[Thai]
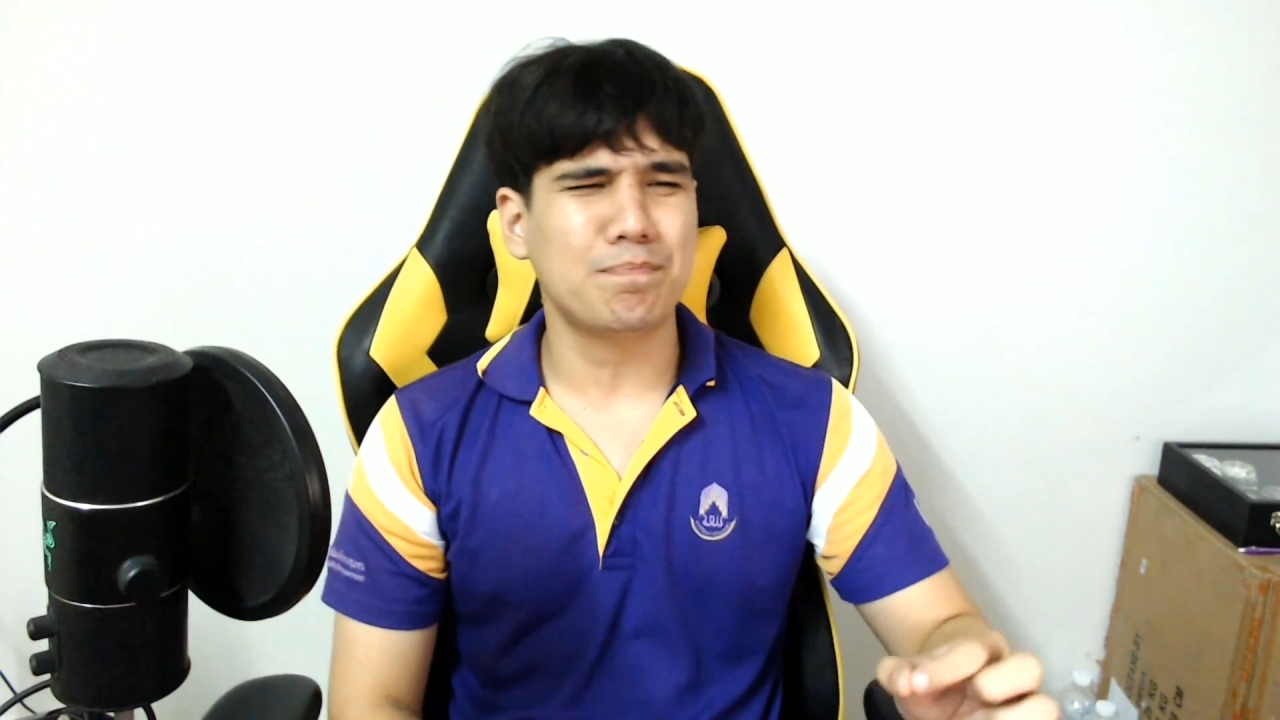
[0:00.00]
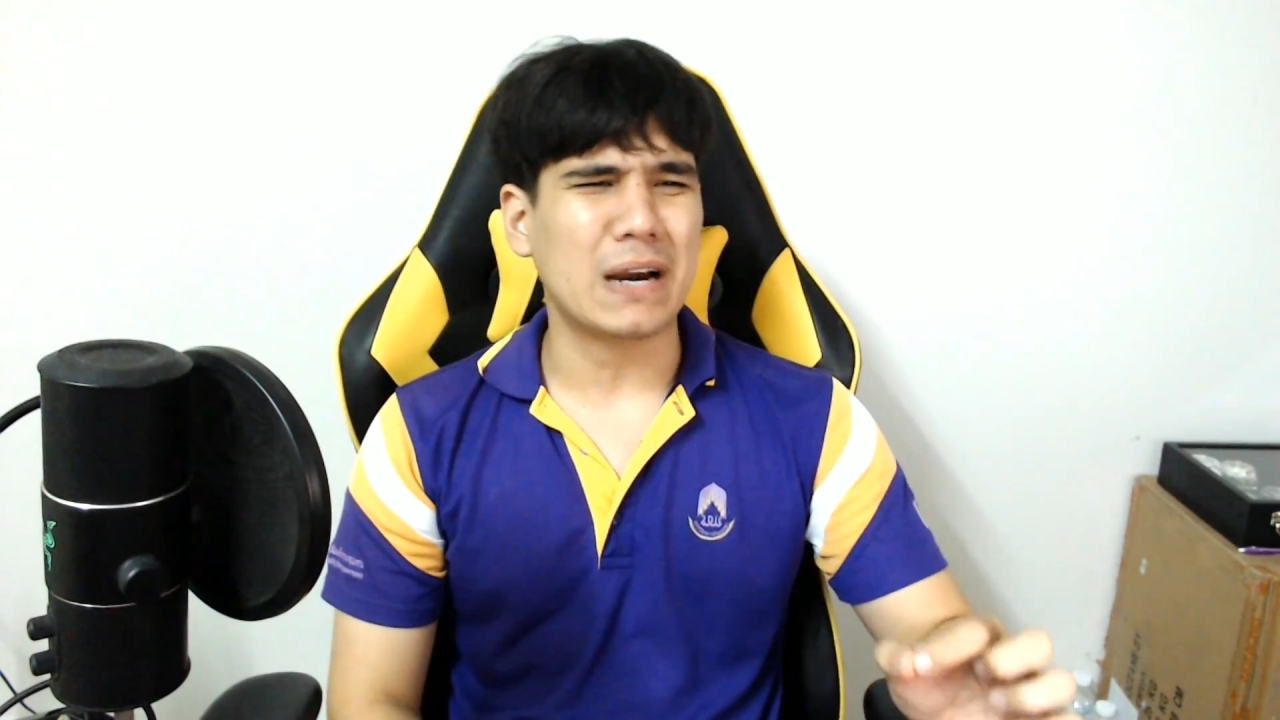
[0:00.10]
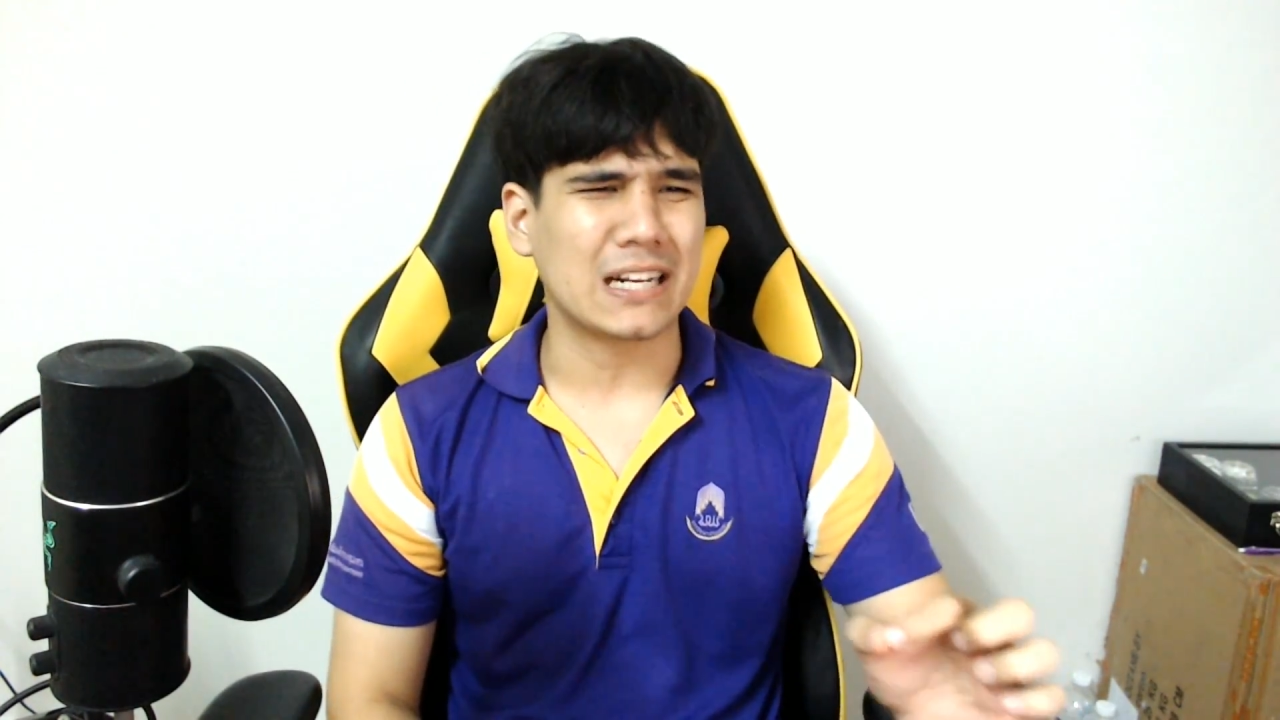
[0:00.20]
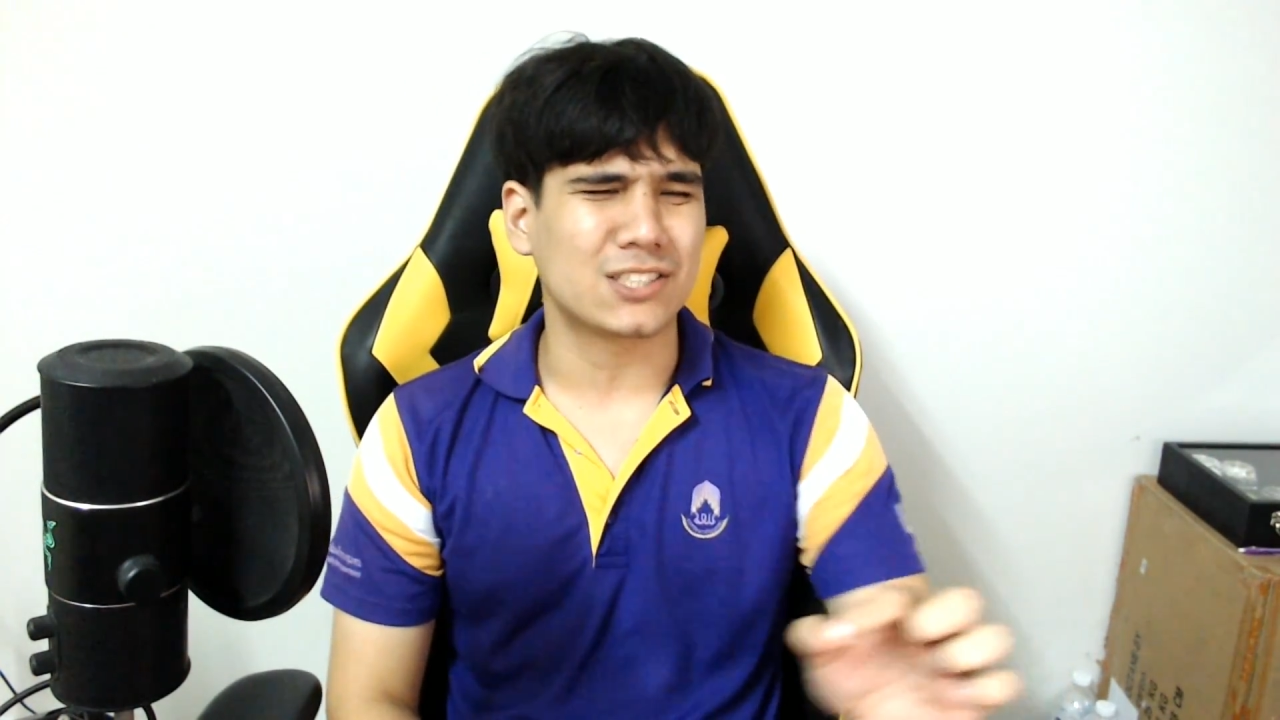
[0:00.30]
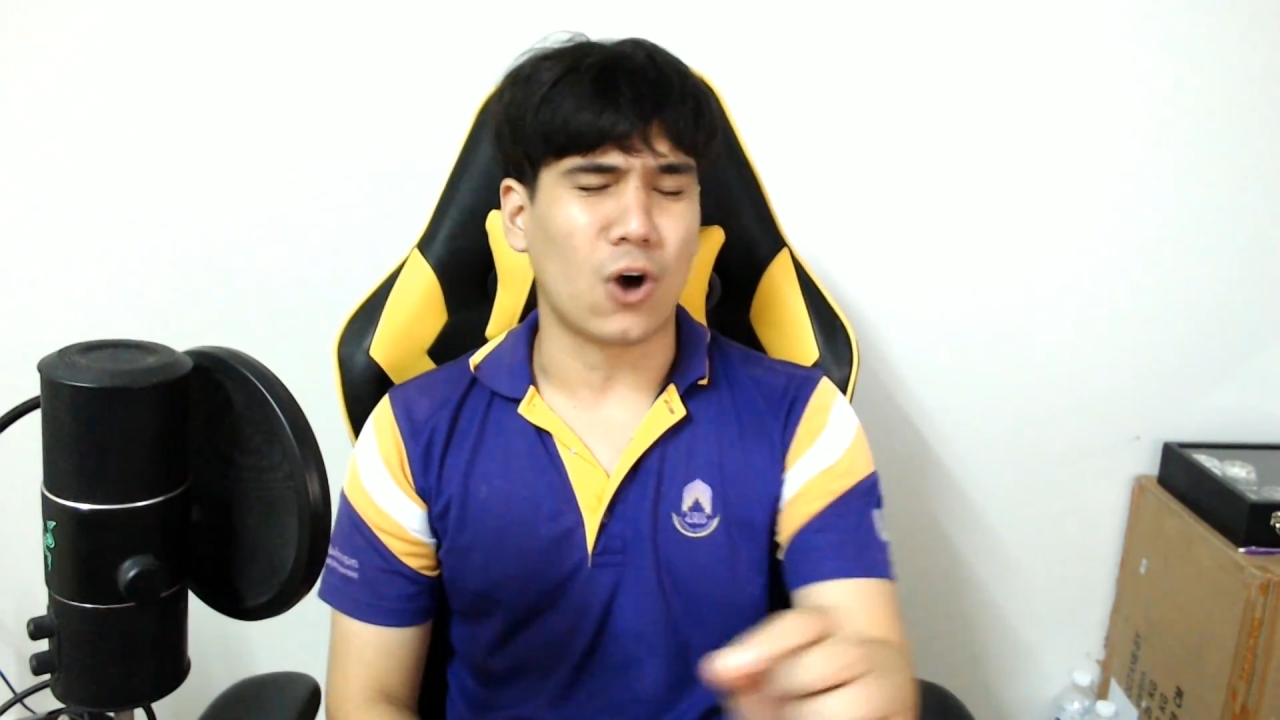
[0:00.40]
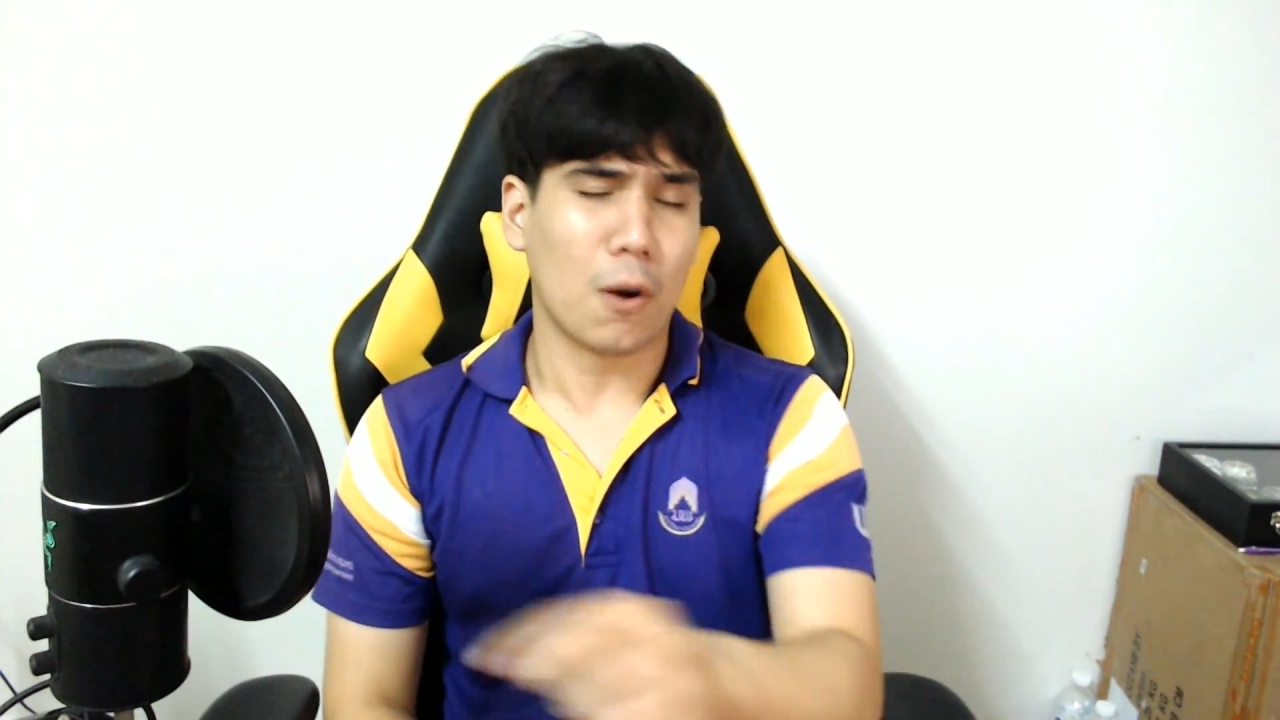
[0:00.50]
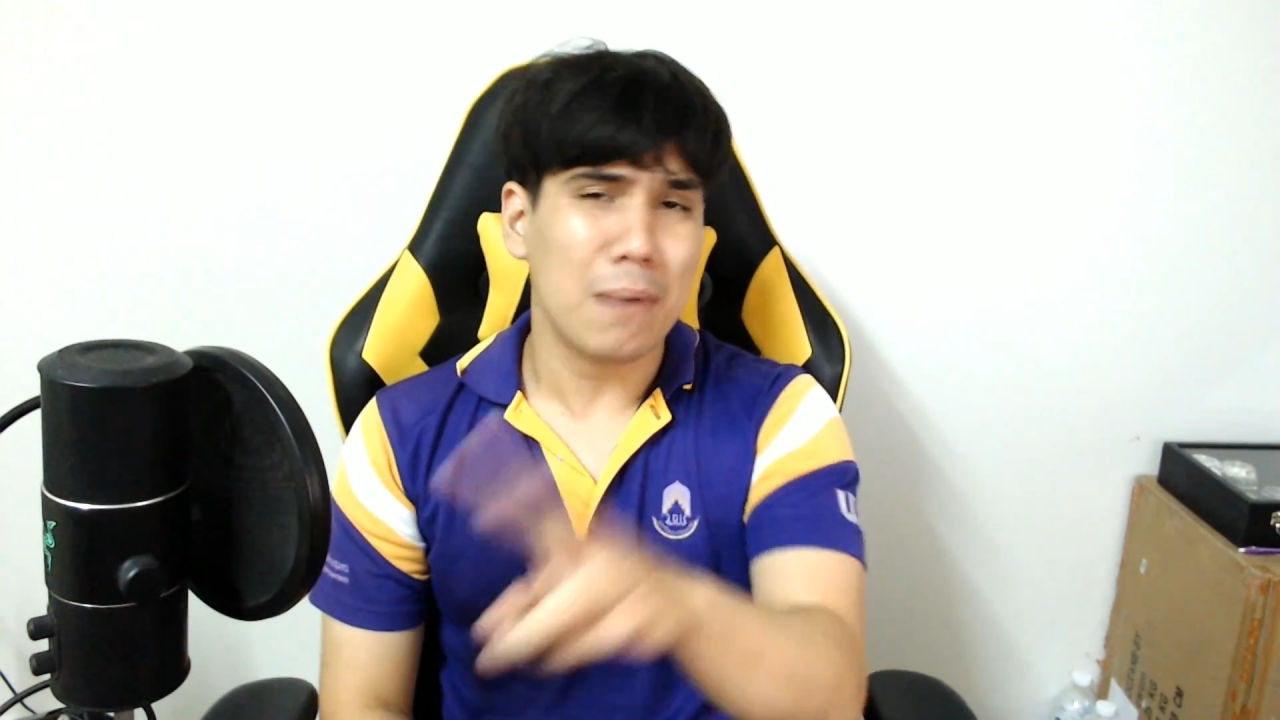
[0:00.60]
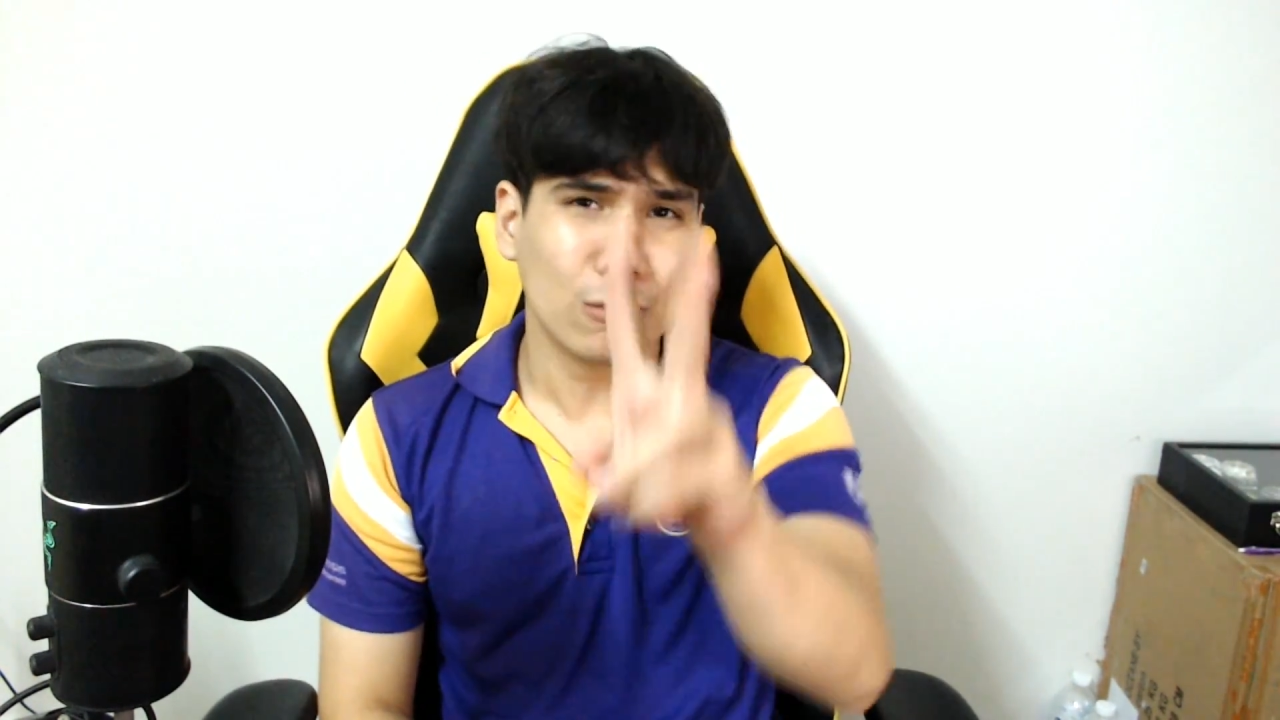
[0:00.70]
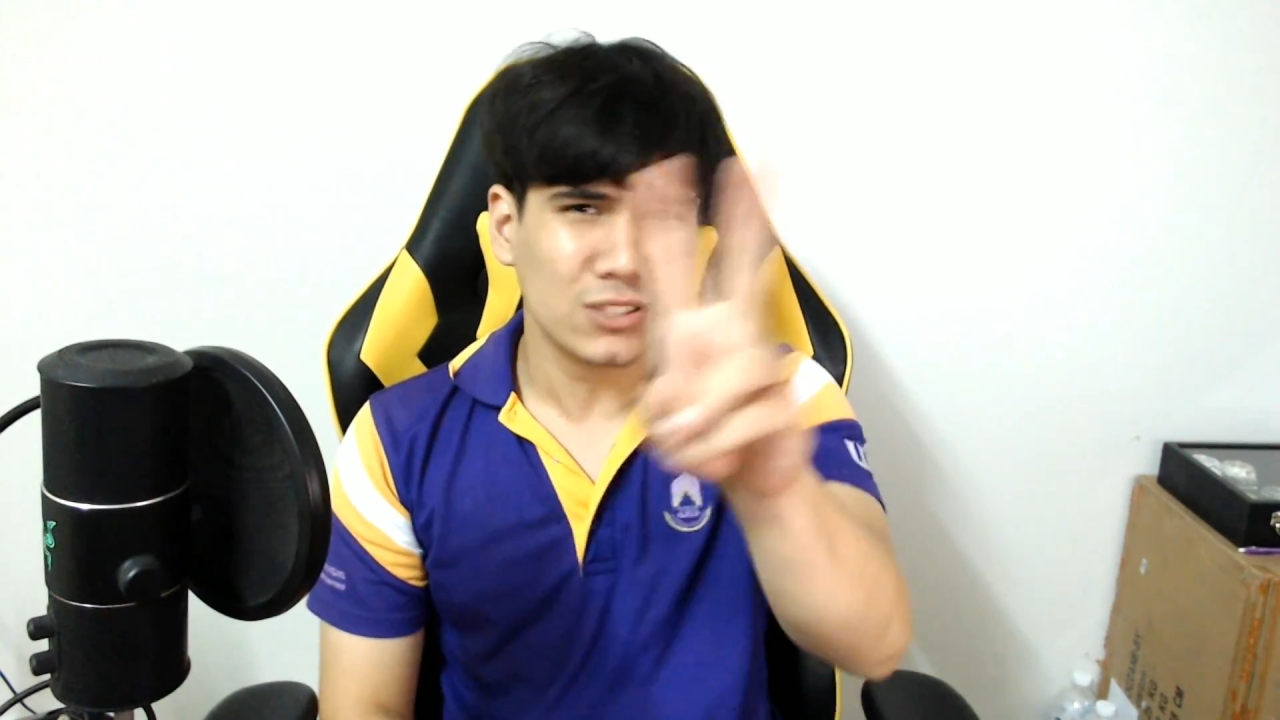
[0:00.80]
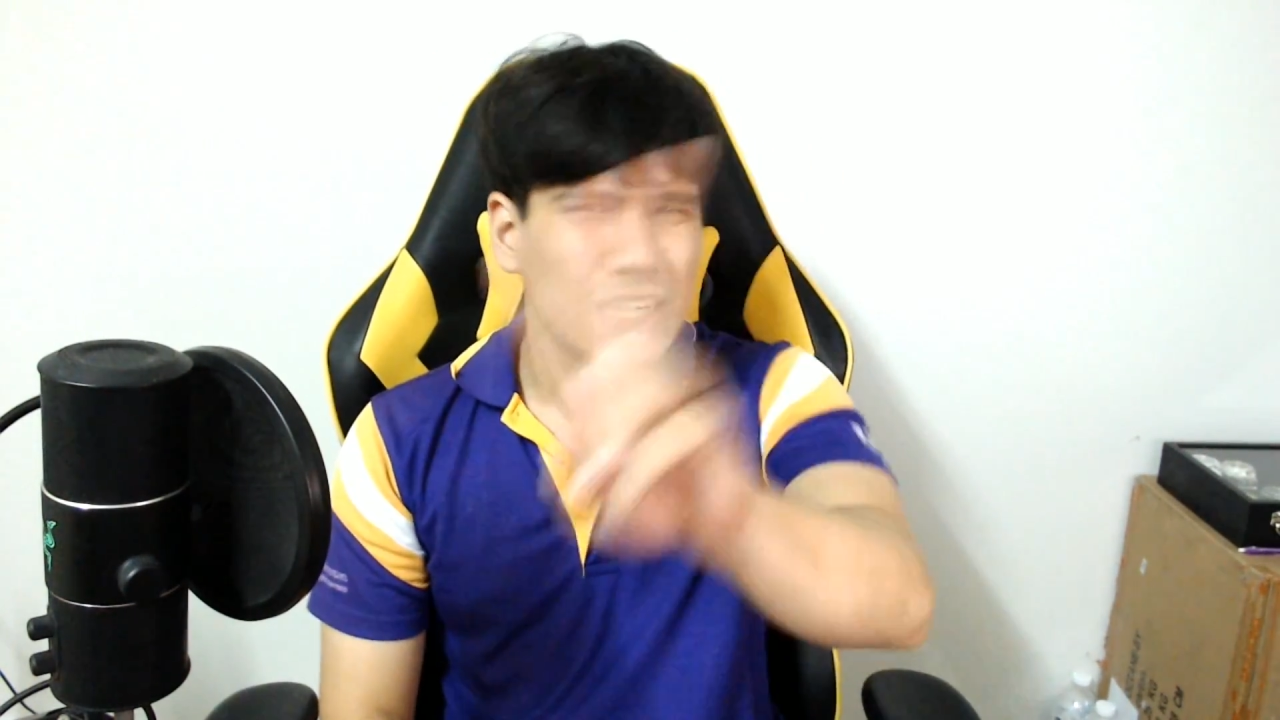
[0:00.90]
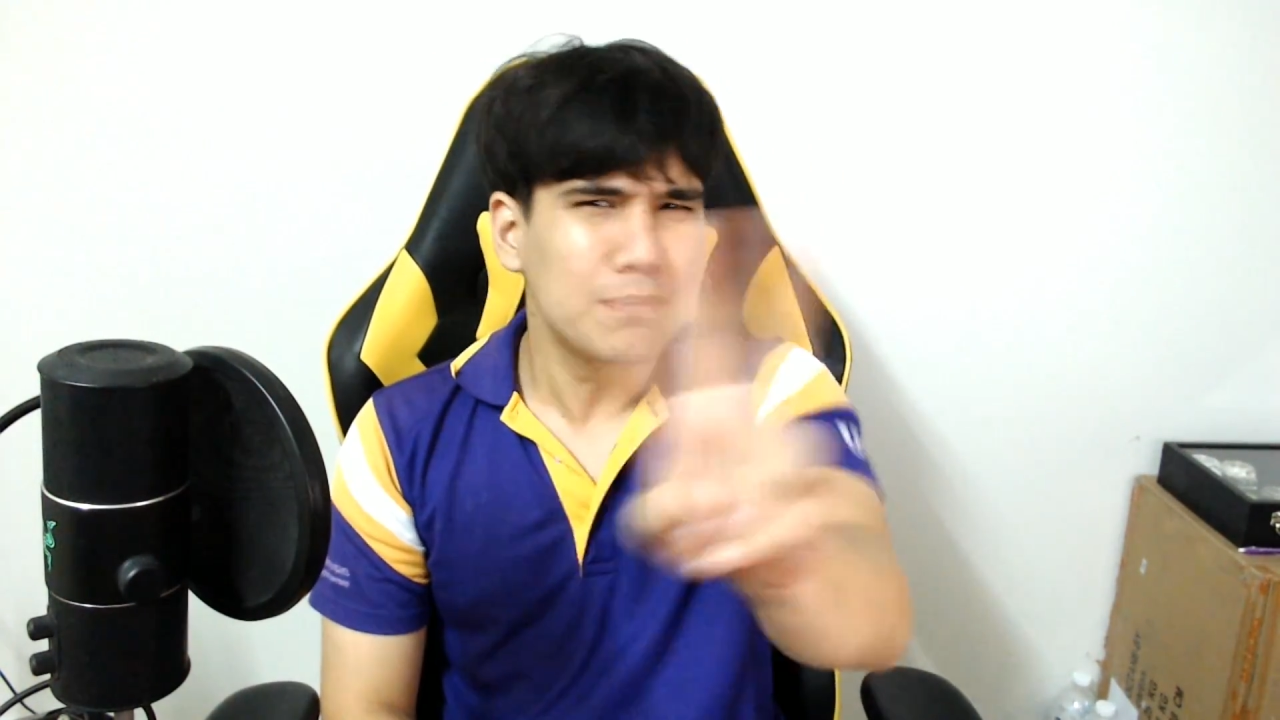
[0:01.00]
เปิด2เบราว์เซ